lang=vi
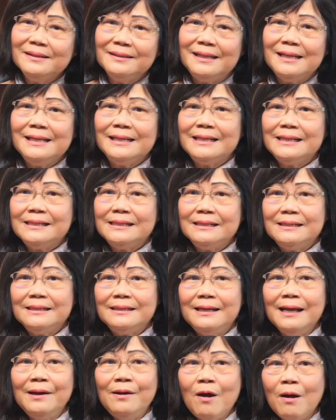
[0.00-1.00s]
thì
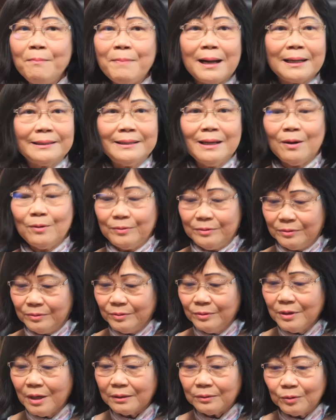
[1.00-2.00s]
cái đó mặc dầu
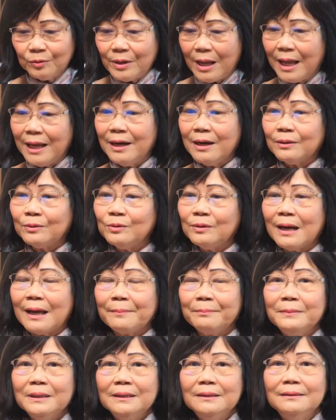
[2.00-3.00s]
tôi nói tôi để đó tôi
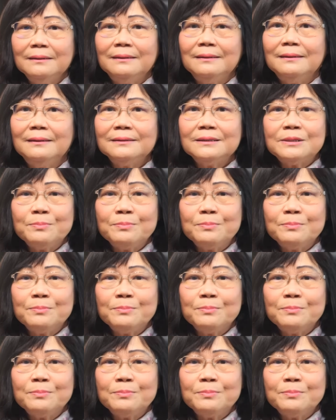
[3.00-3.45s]
làm uh,